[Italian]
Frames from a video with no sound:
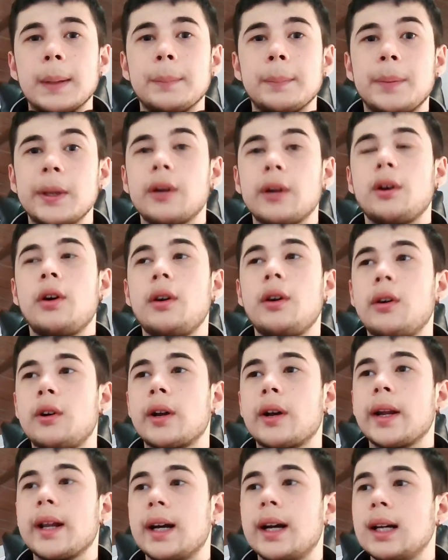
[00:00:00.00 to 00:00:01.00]
Però
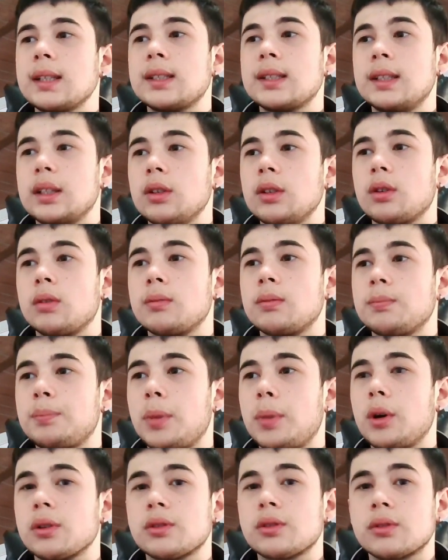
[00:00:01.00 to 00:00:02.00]
ragazzi io non
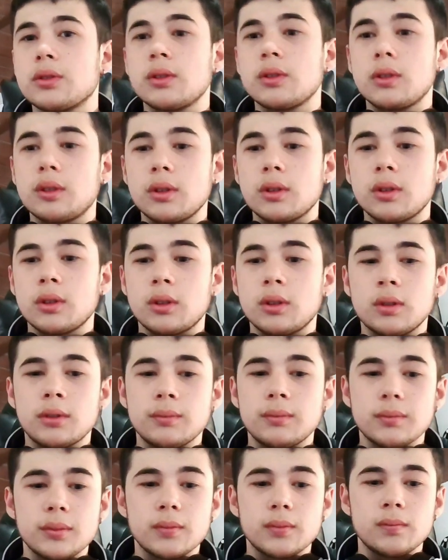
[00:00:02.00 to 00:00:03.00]

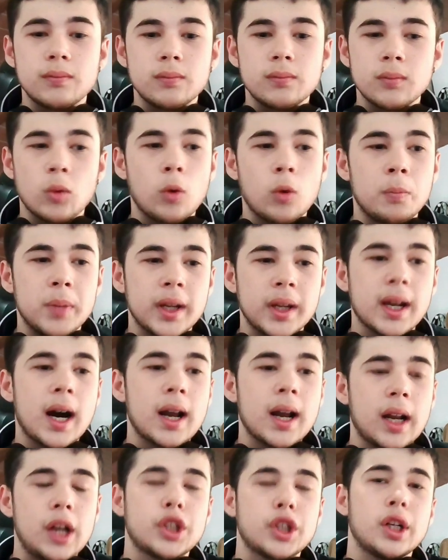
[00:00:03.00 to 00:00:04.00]
posso
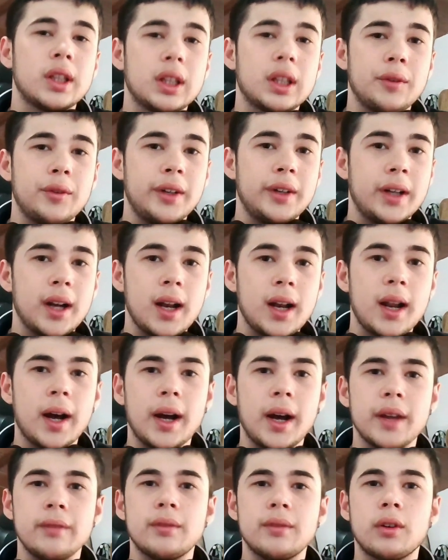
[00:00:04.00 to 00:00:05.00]
obbligare la gente a venire
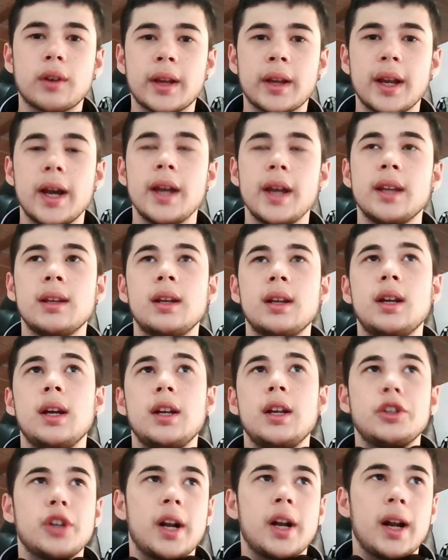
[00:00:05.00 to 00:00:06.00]
live, ok?
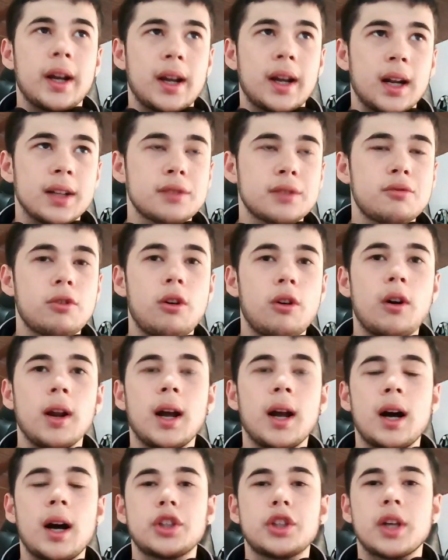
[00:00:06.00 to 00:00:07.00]
C'era anche la
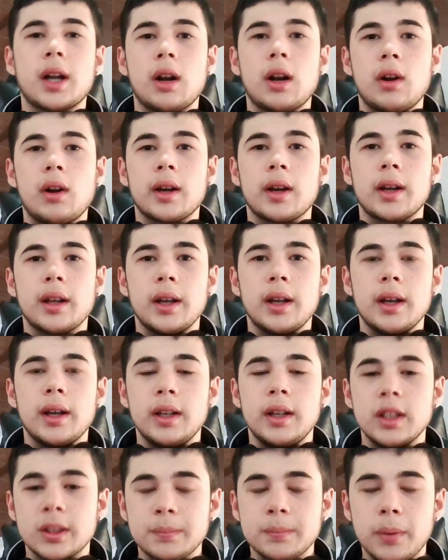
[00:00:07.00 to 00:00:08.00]
scuola, c'erano anche
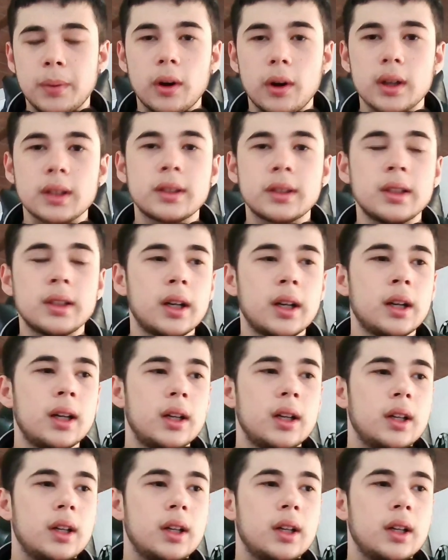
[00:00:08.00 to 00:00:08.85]
gli sport.